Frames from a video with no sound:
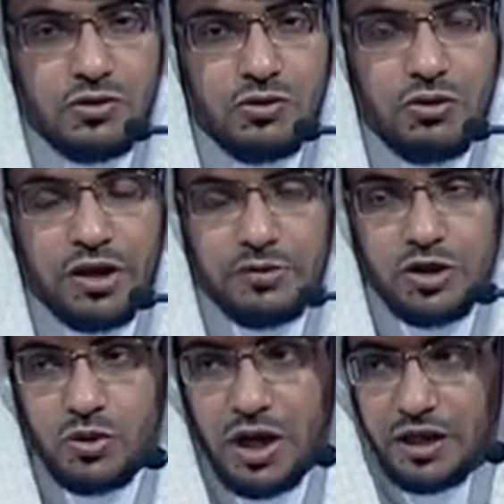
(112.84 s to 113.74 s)

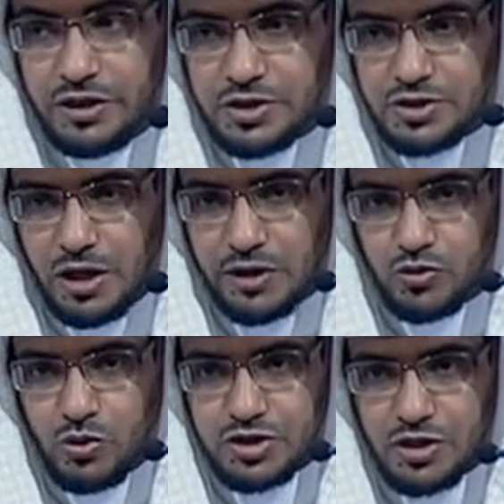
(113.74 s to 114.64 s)
ونبينا عليه الصلاه
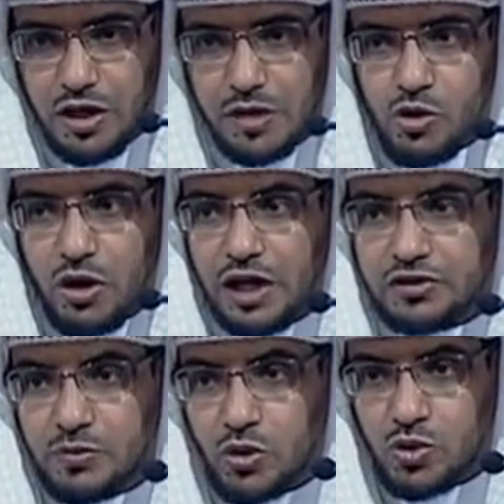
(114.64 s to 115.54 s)
والسلام
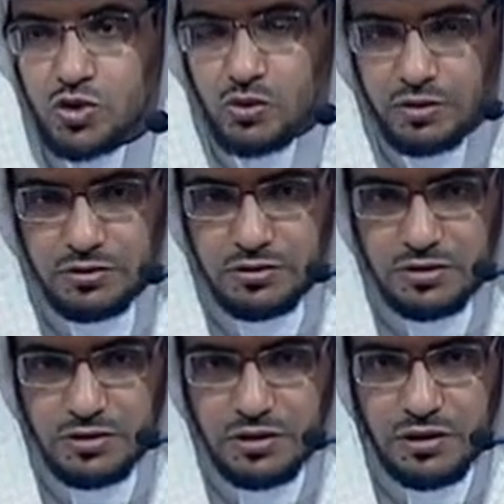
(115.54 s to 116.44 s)
خاتم الرسل
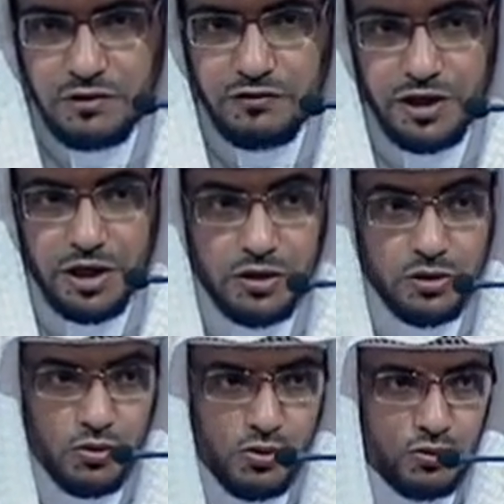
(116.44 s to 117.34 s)

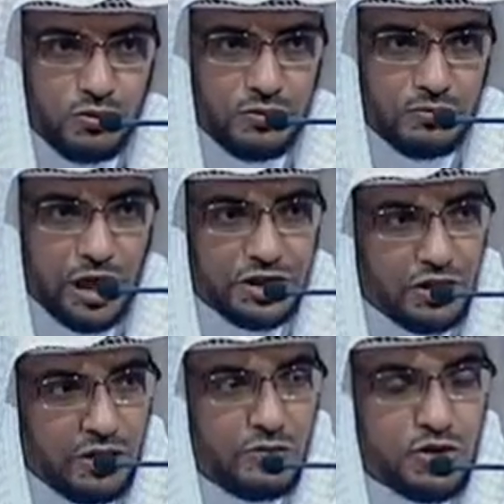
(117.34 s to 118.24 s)
فنحن
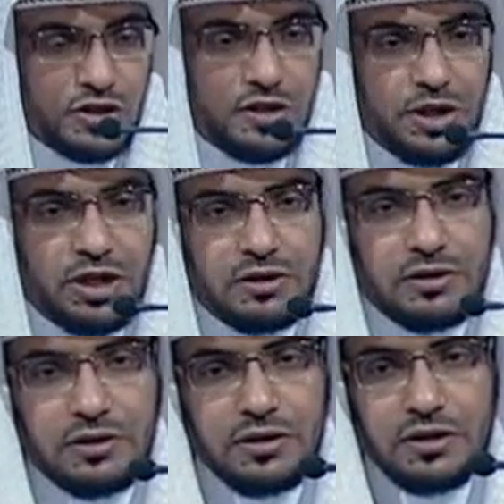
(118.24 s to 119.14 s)
معشر المسلمين
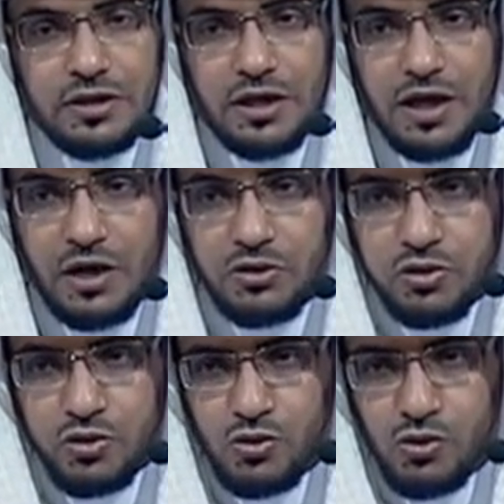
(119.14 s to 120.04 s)

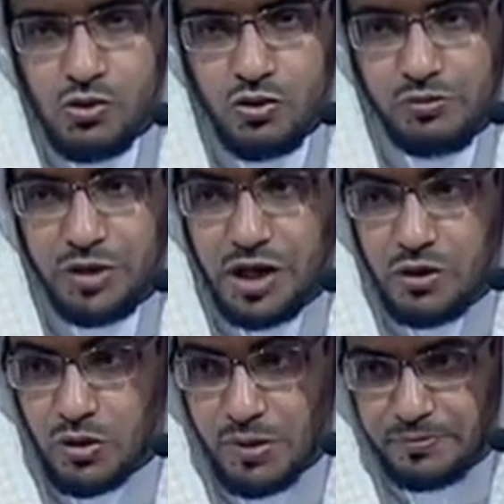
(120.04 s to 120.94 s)
حظه من
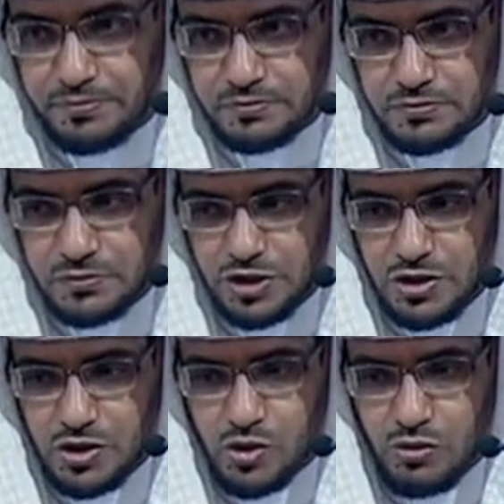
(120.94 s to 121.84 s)
الامم
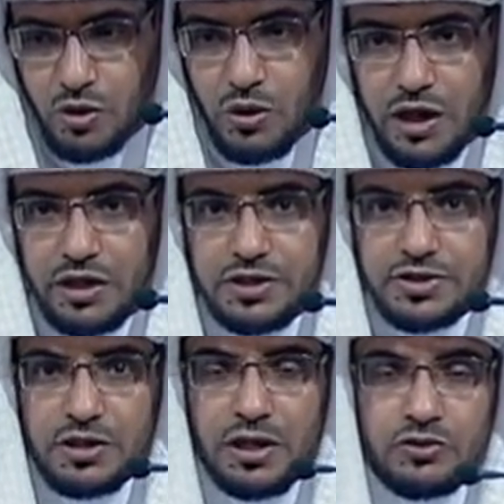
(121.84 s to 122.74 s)
وهو عليه
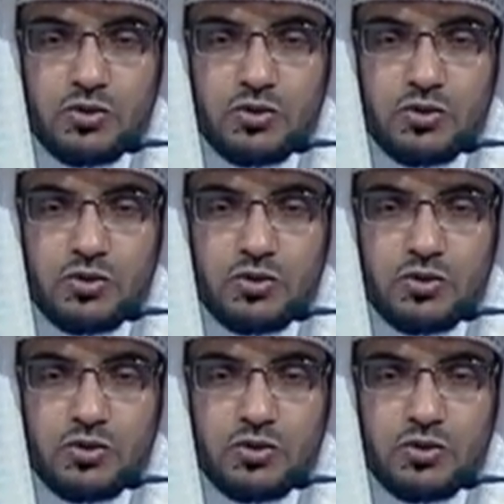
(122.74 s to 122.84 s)
الصلاه